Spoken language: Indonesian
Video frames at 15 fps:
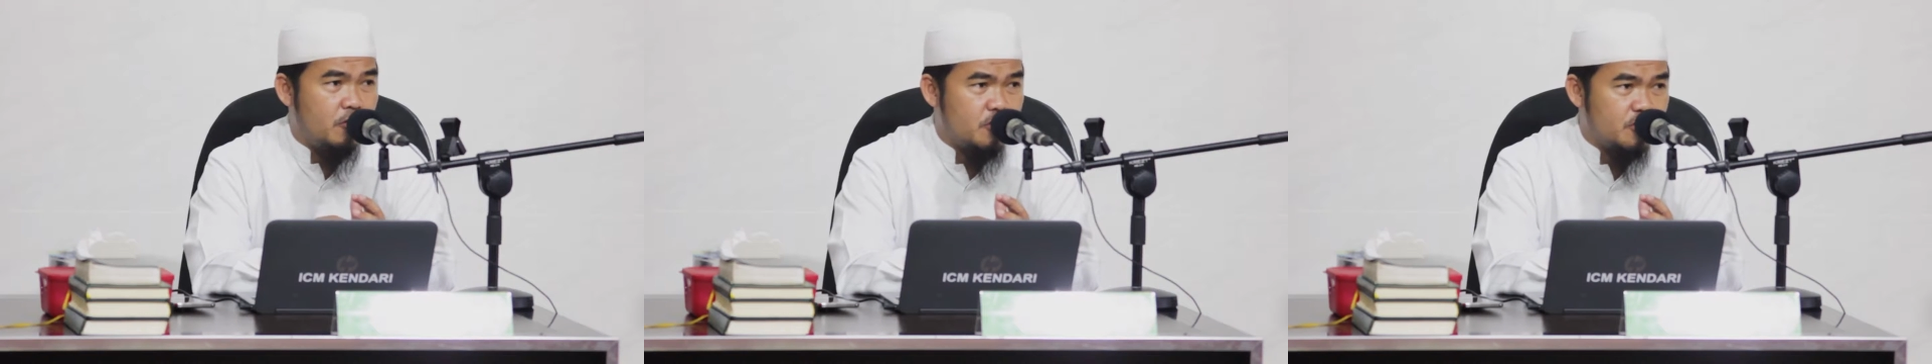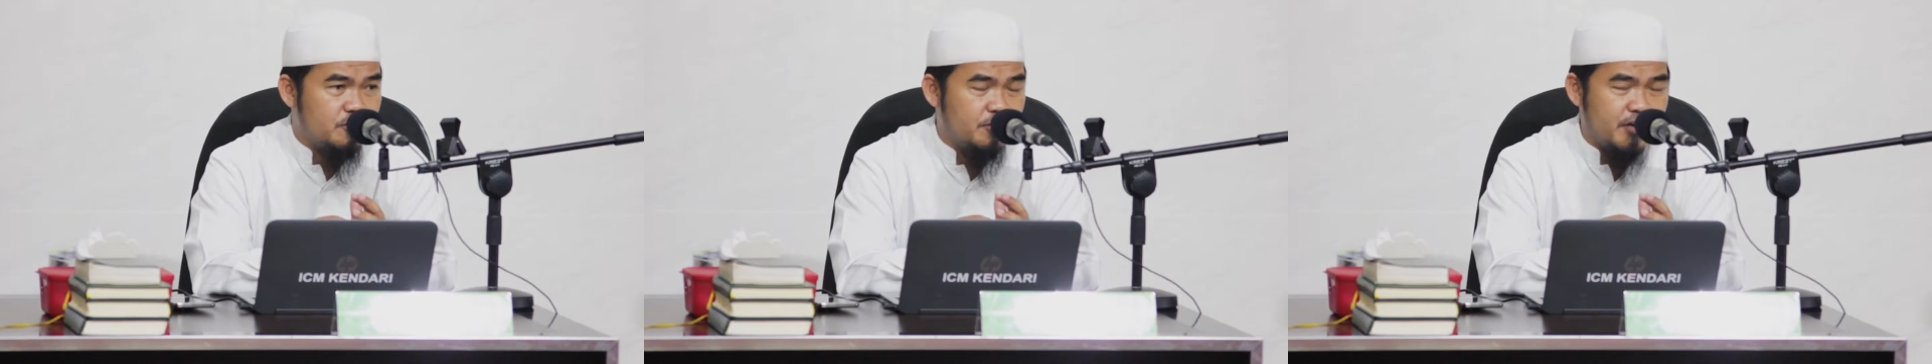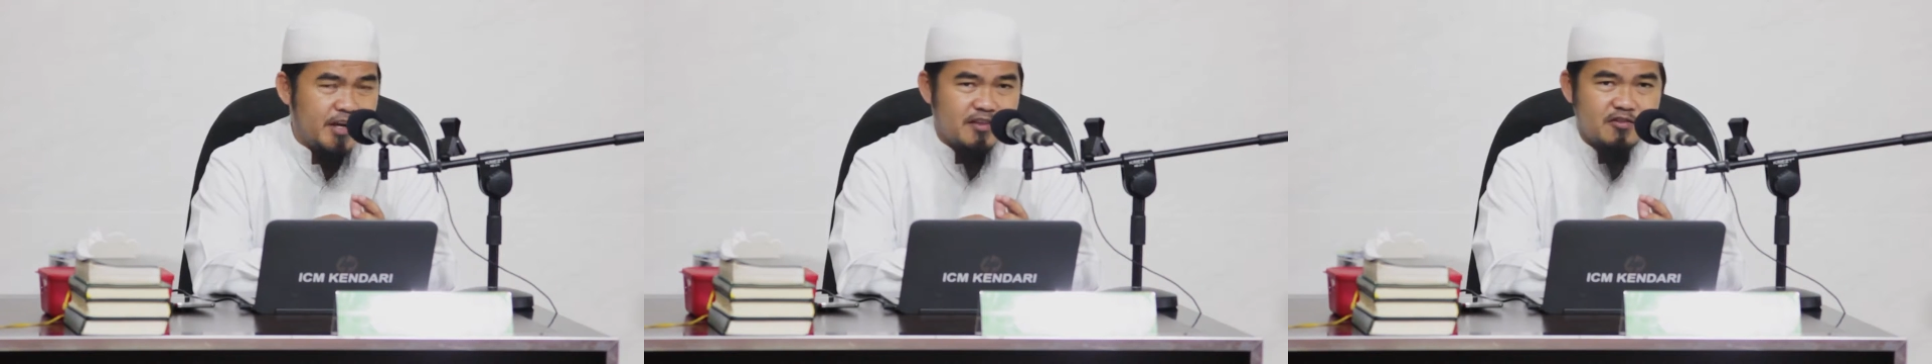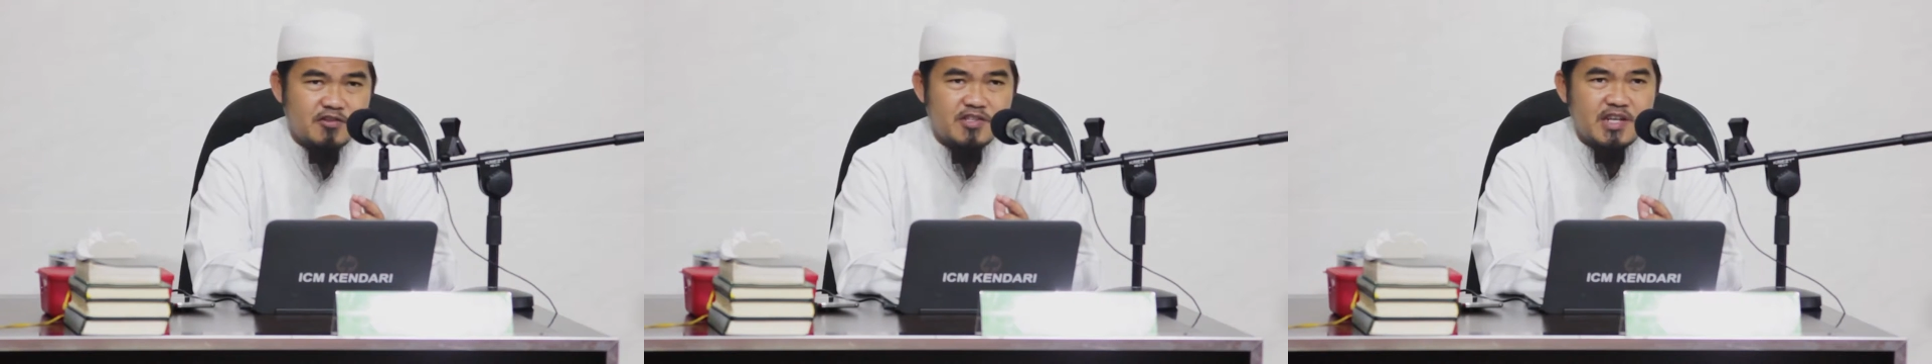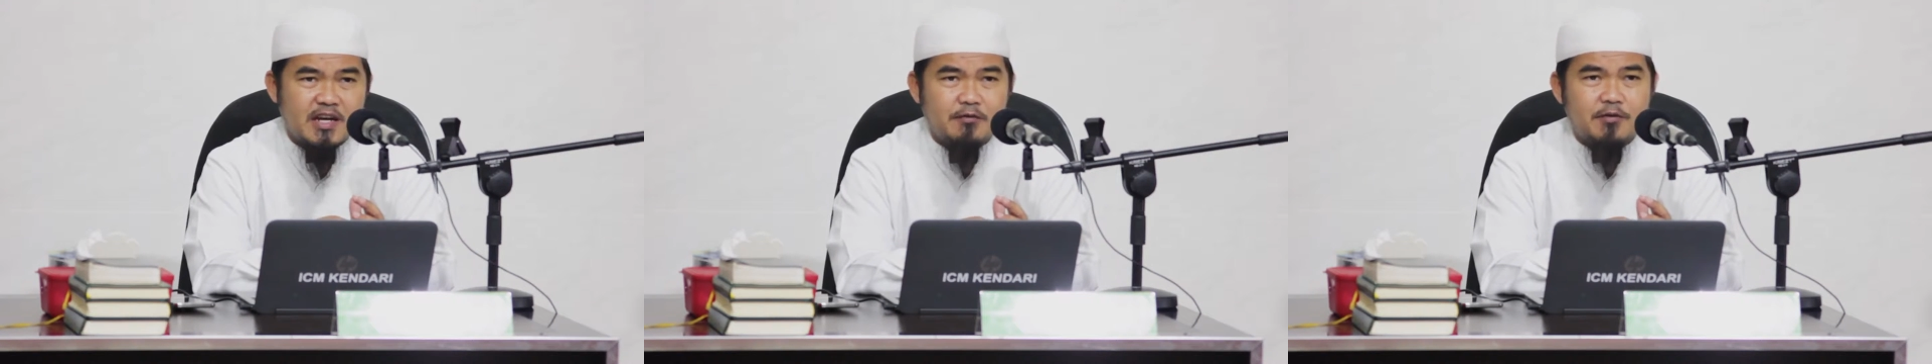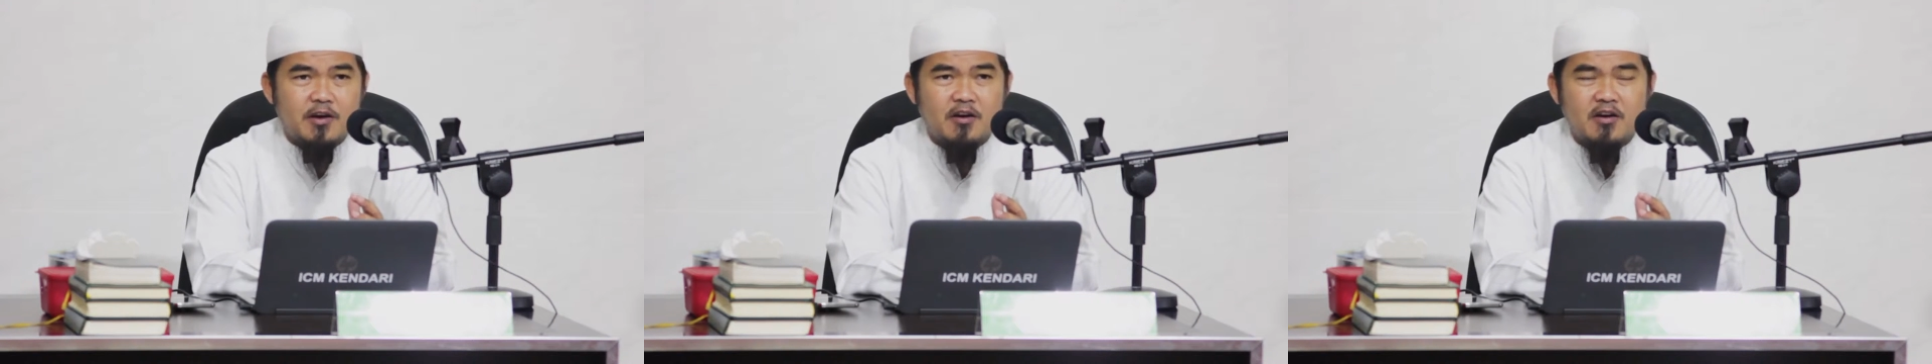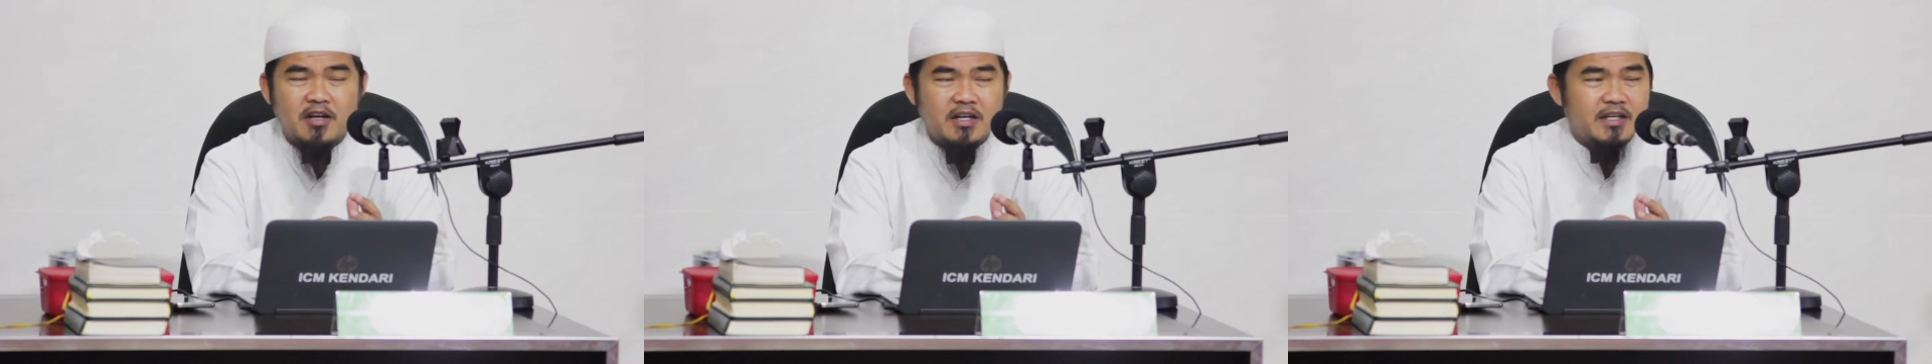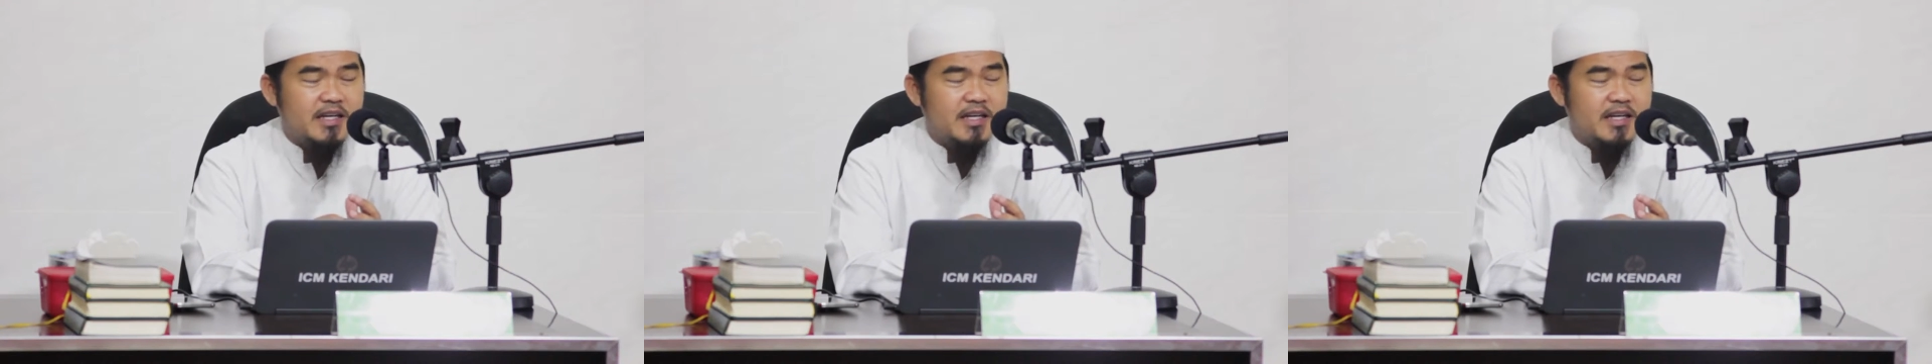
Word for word: usfur atau za'faron